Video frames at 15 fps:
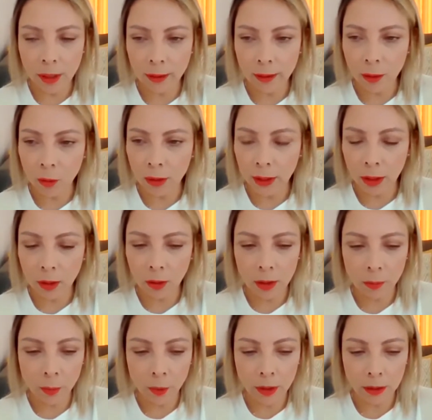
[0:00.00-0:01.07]
que dé cuenta con
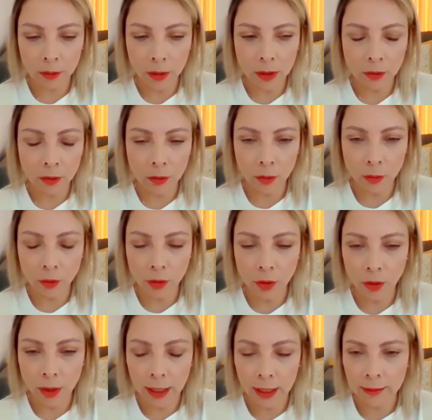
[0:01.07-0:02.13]
el proyecto de resolución que